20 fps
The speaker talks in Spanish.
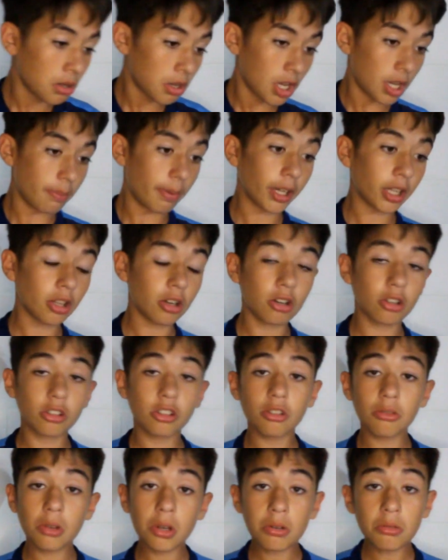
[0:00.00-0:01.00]
El partido
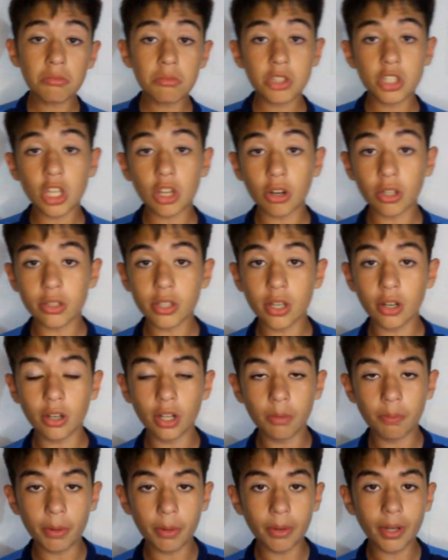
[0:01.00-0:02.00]
continuó 0 0
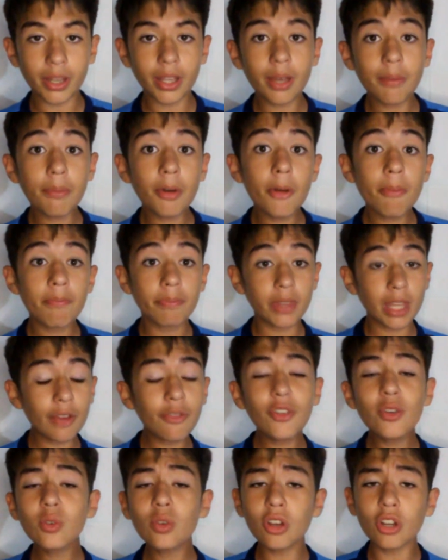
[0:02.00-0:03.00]
en el primer tiempo, que
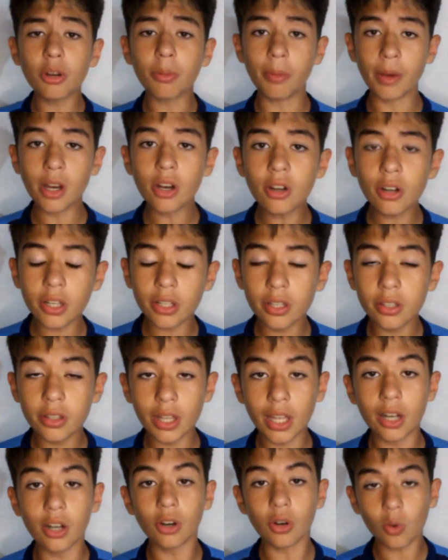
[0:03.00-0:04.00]
fue uno de los mejores
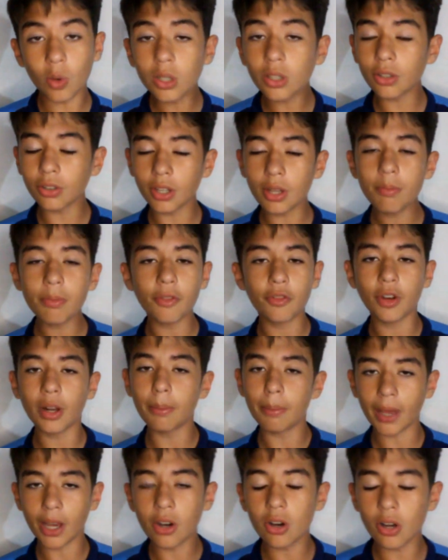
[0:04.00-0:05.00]
de los cuatro tiempos, fue
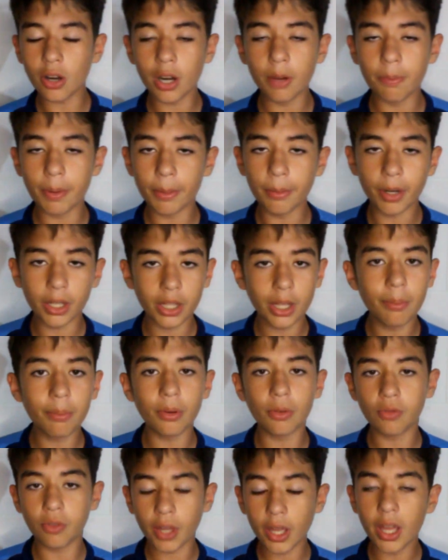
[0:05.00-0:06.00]
el mejor, el primer tiempo
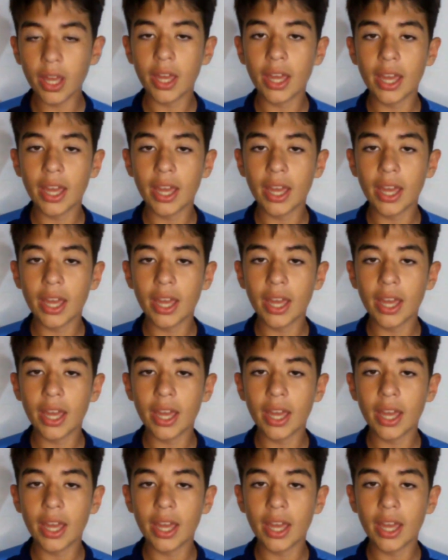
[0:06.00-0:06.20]
fue